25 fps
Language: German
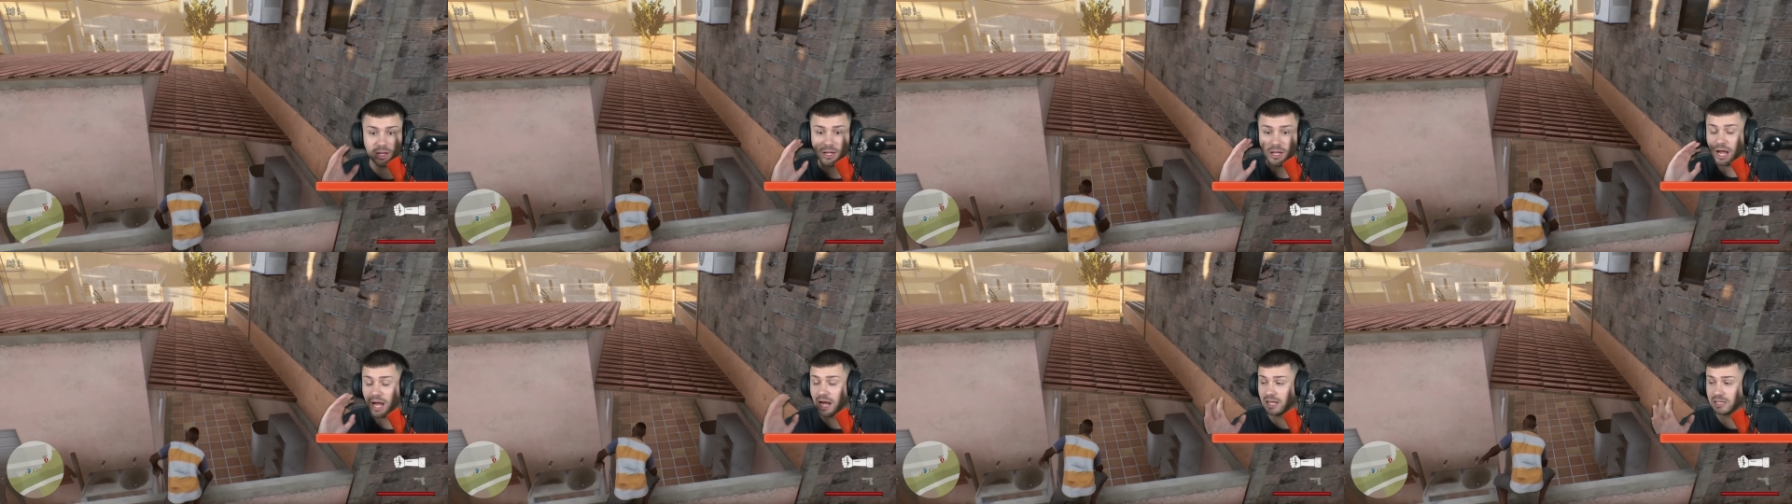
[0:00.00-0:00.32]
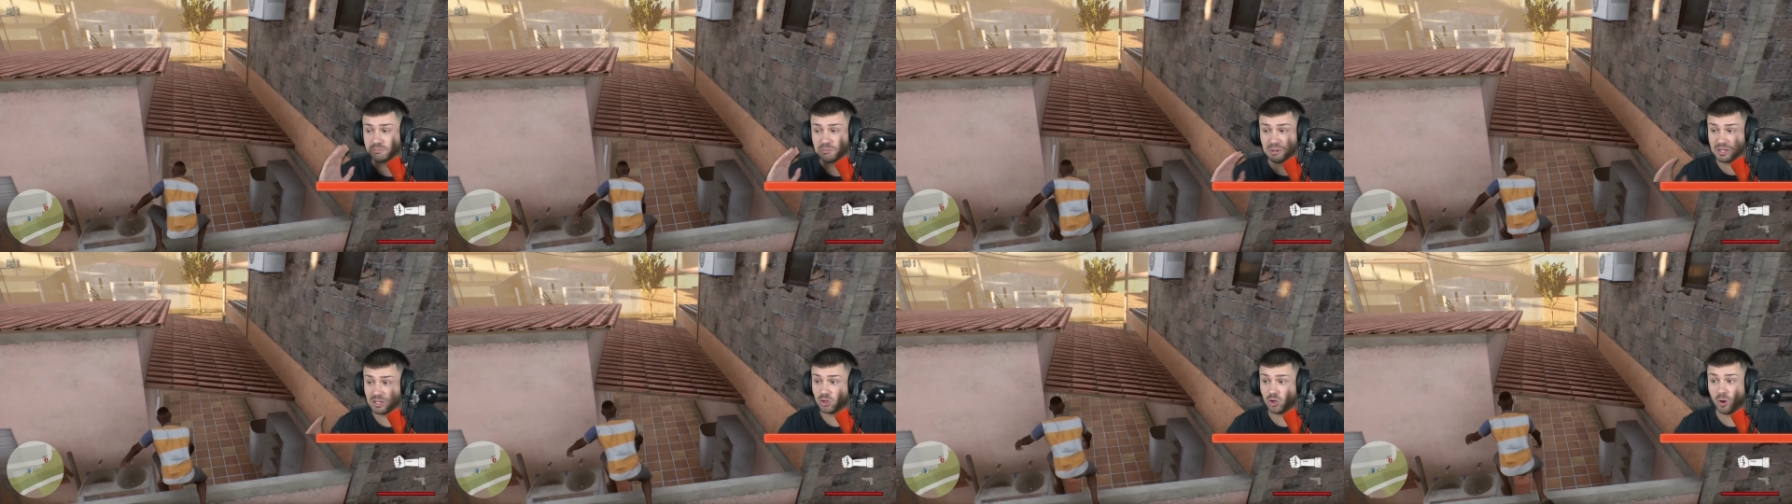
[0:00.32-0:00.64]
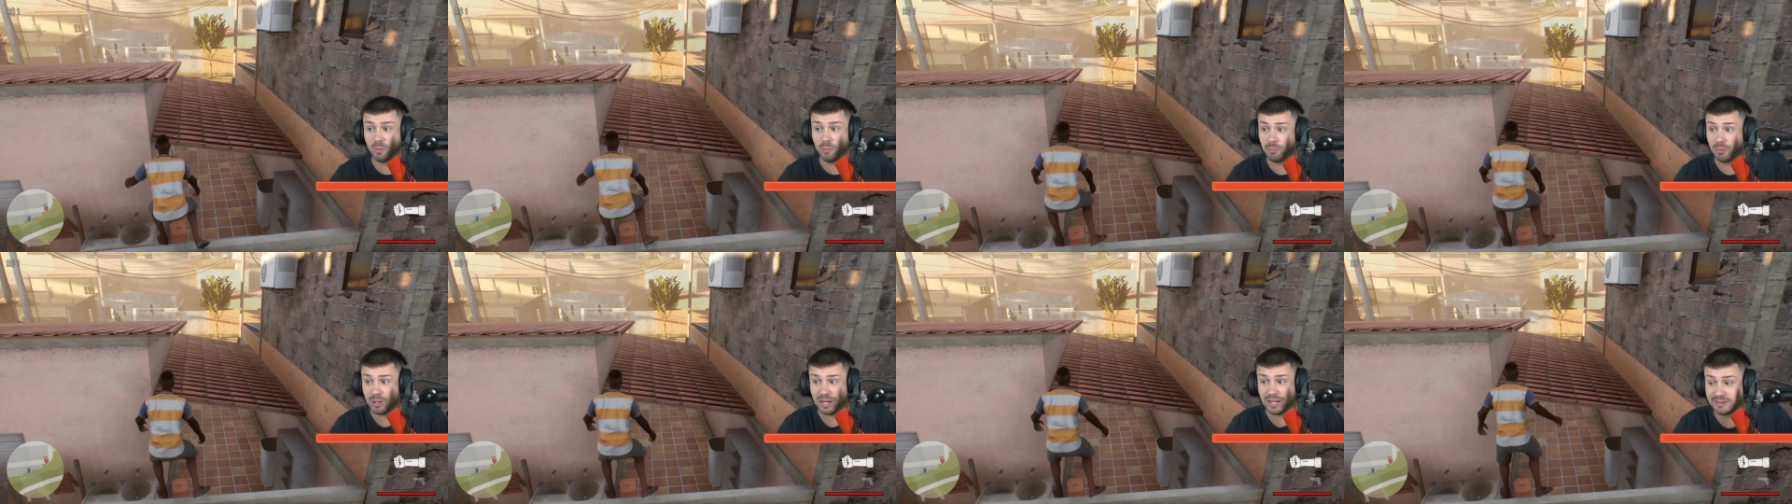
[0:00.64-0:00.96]
hat mein
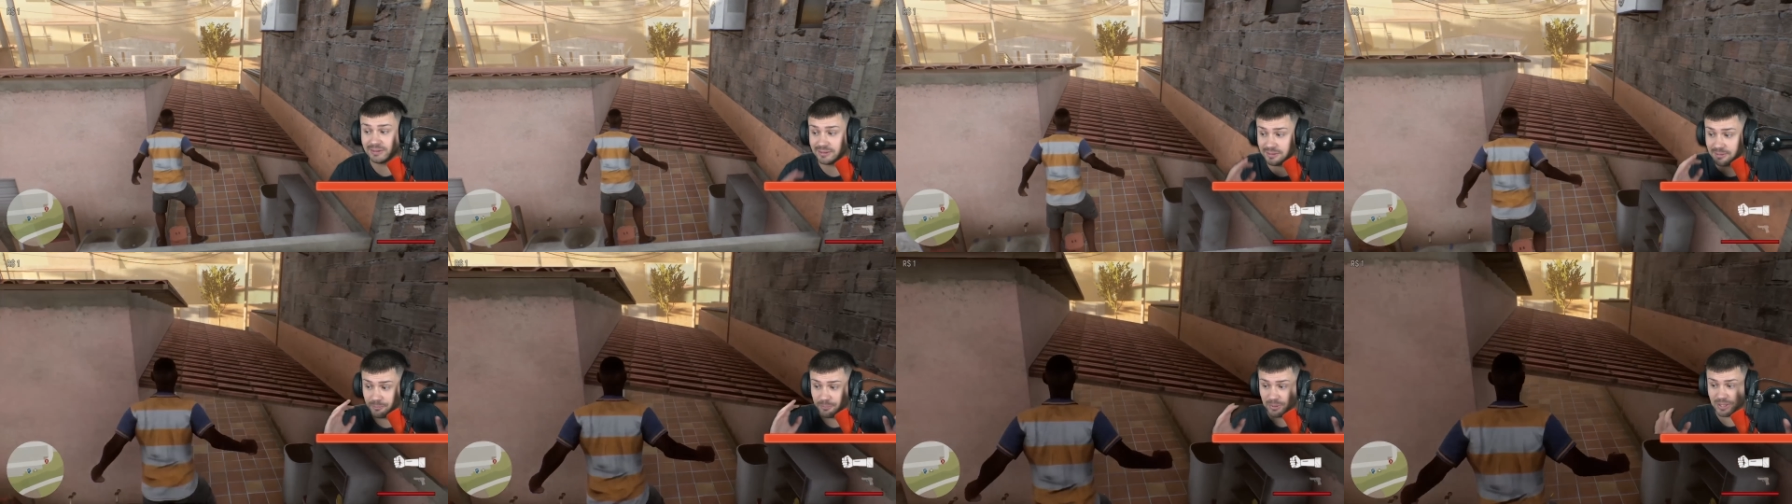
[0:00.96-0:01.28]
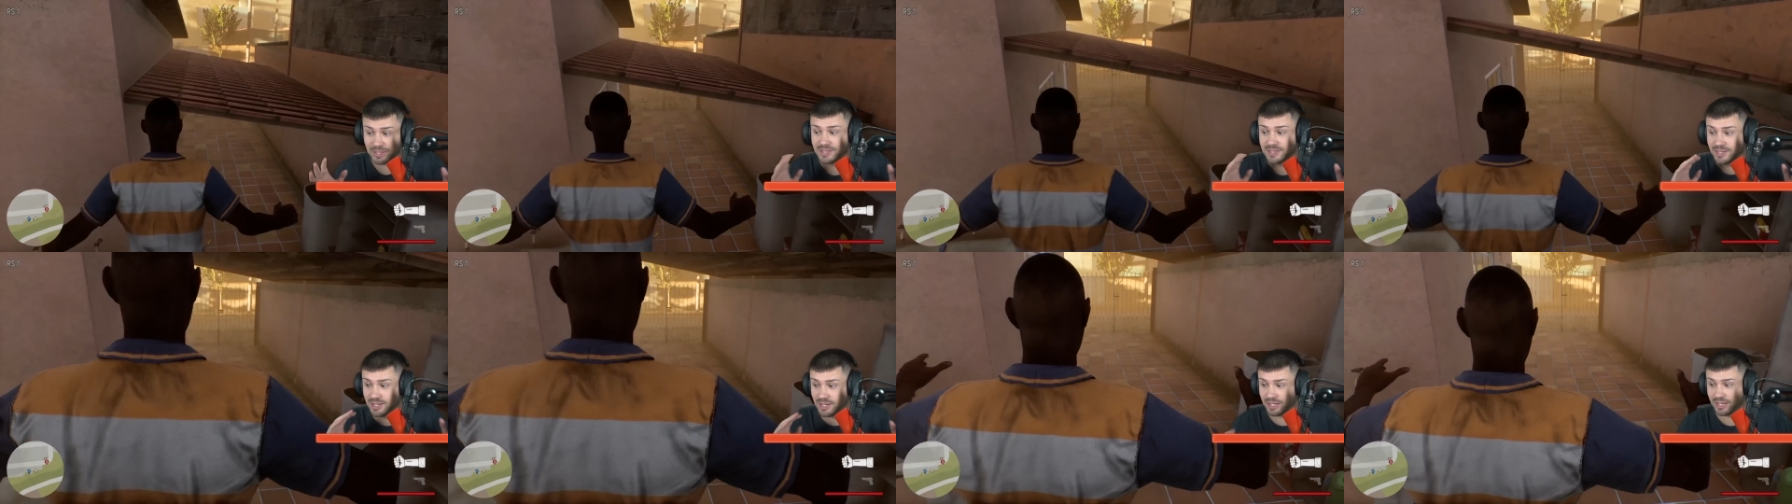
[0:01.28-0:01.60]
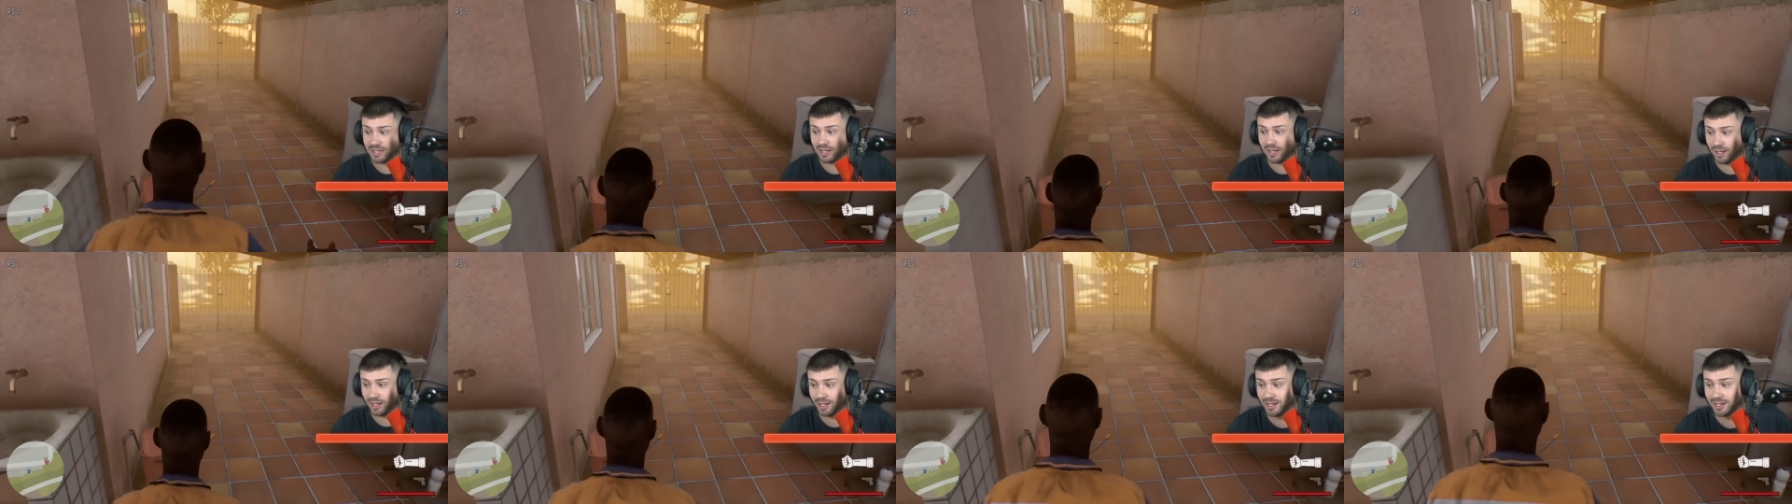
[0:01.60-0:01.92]
kompletter PC
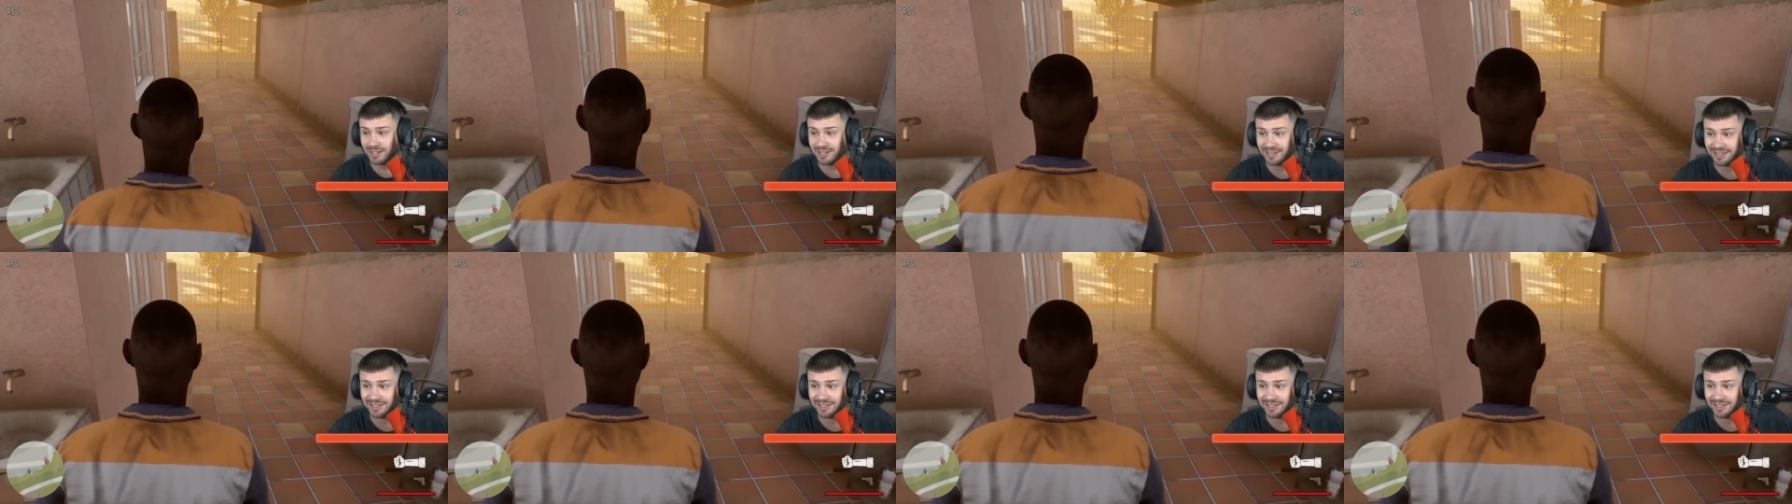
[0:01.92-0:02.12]
gehangen.